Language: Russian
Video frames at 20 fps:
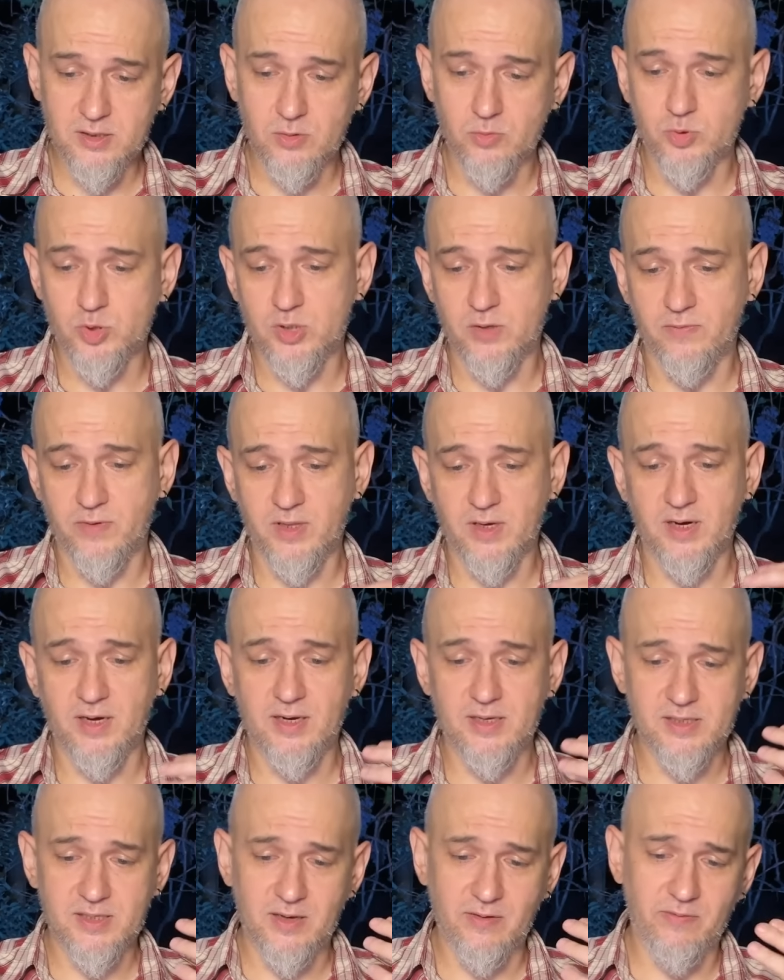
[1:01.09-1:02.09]
с лучших
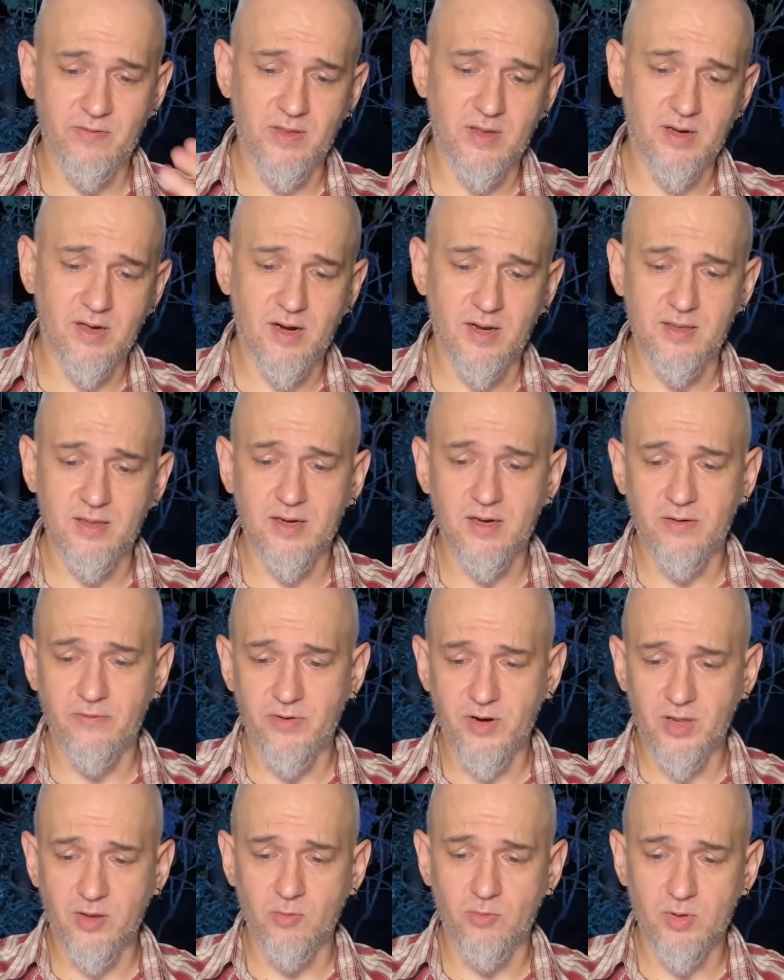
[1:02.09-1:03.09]
фанагорийских
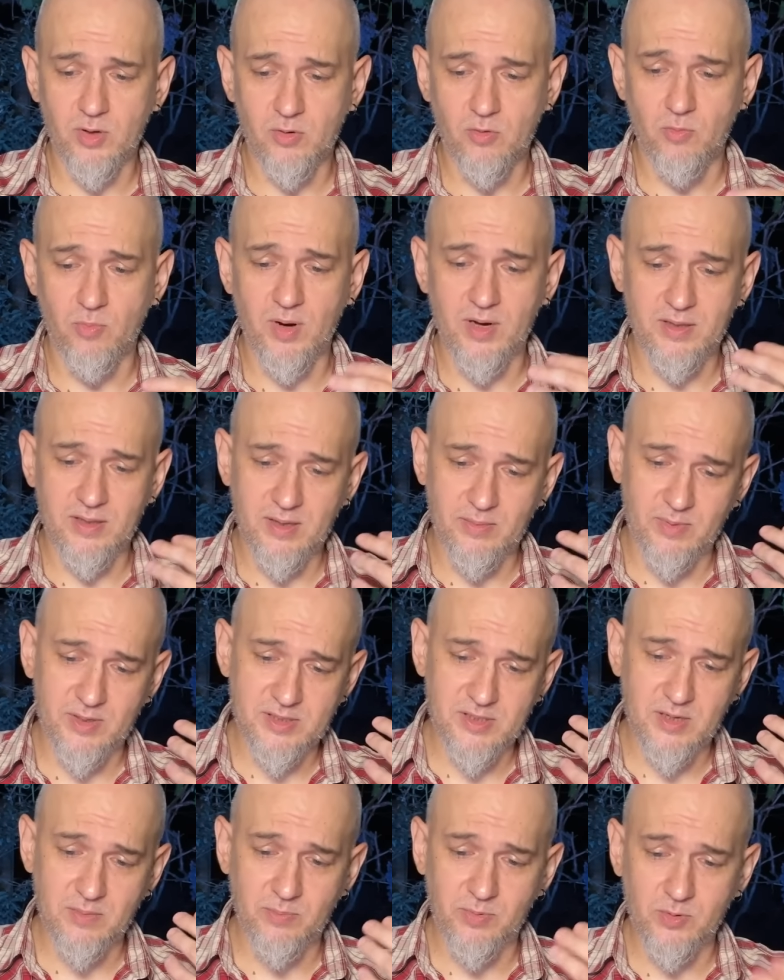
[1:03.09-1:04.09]
виноградников региона
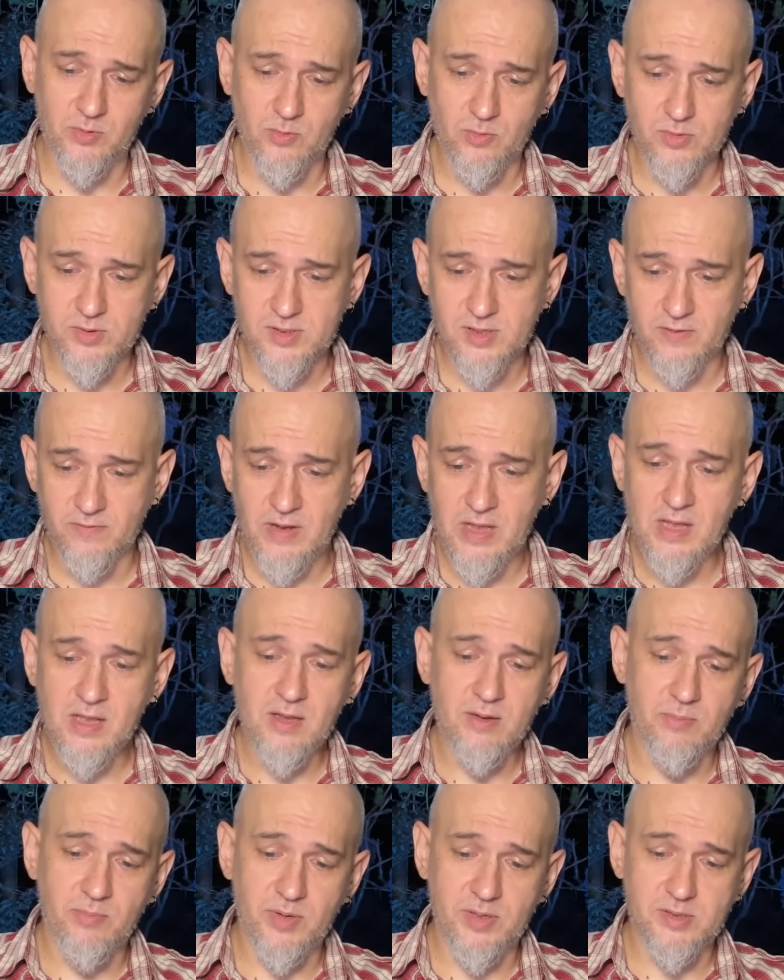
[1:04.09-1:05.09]
Кубань-Таманский полуостров
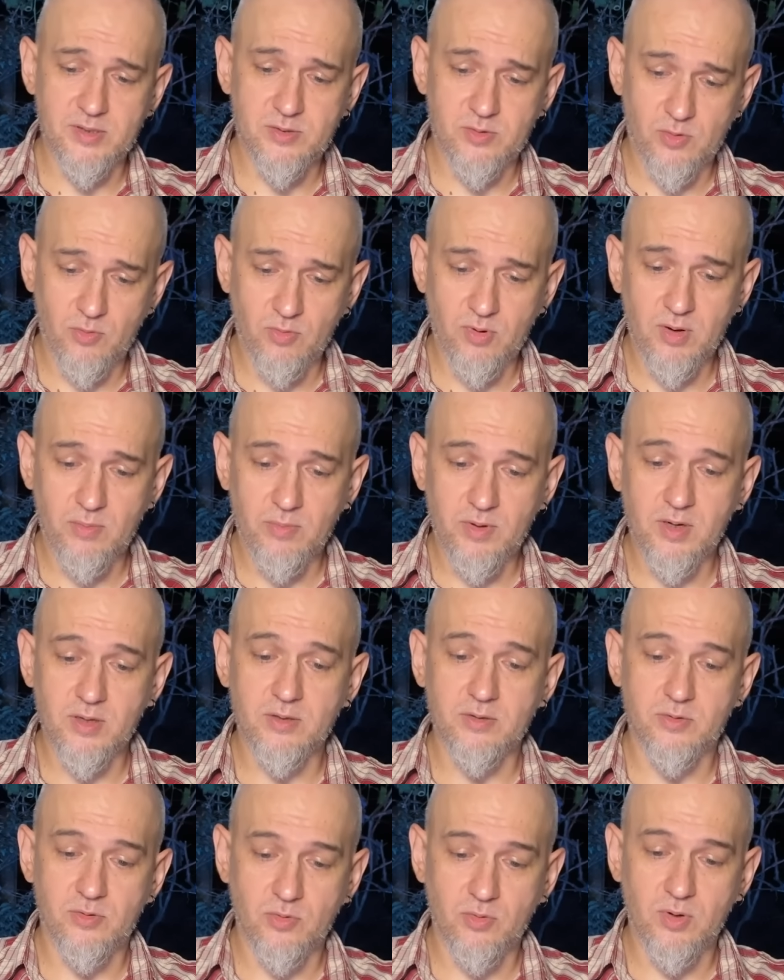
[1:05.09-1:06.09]
при строгом
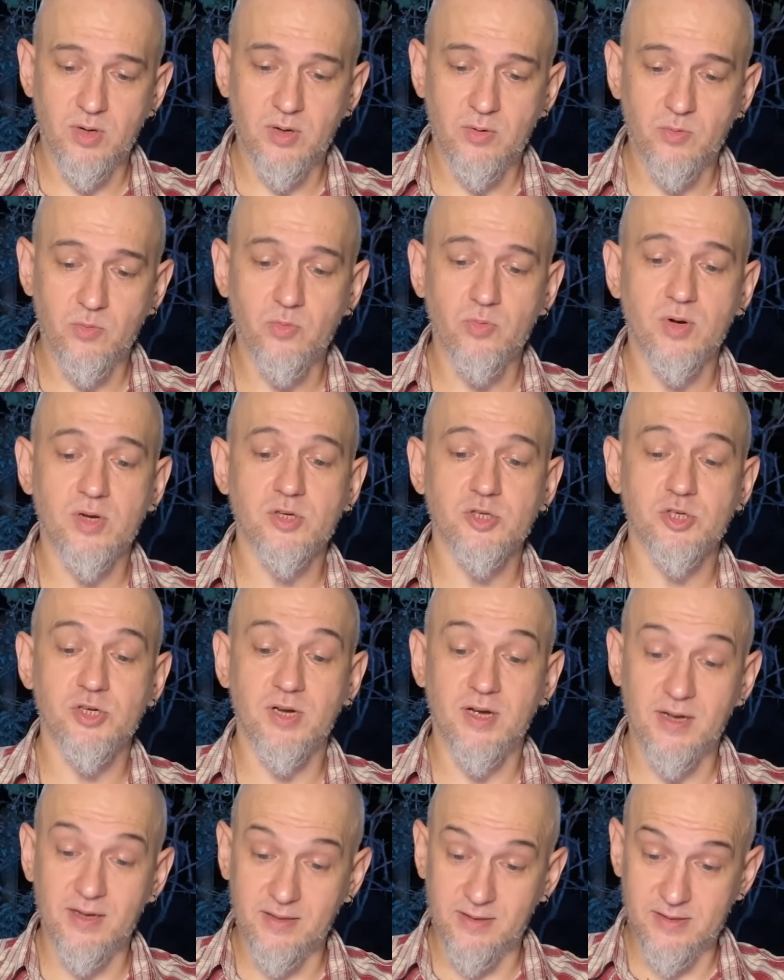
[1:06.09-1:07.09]
контроле
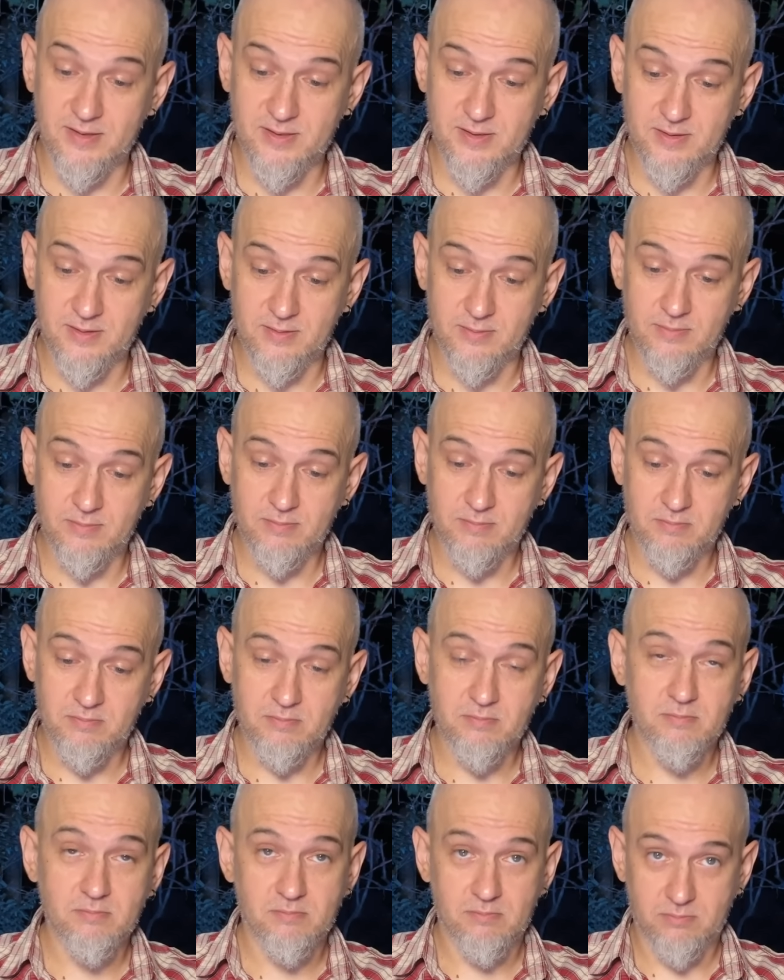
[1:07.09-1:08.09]
урожайности.
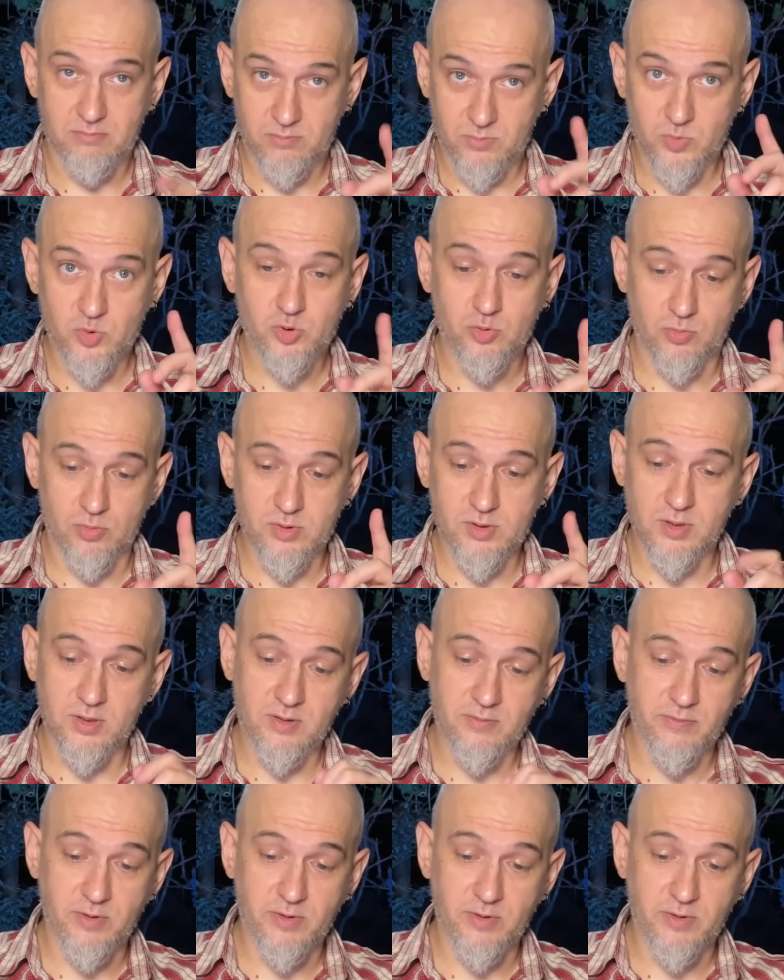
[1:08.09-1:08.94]
Что, кстати,